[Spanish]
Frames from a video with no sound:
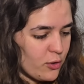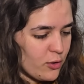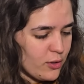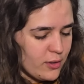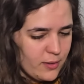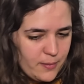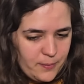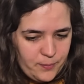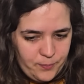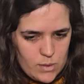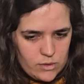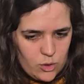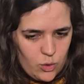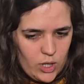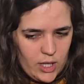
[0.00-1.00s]
o no.
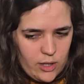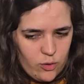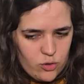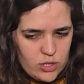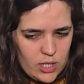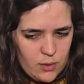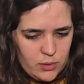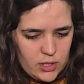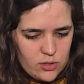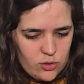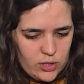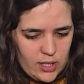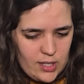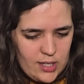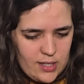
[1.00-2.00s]
Si no es la de Onza, es la
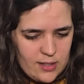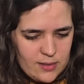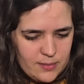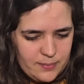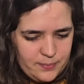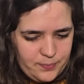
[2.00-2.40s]
habitación de Aileen.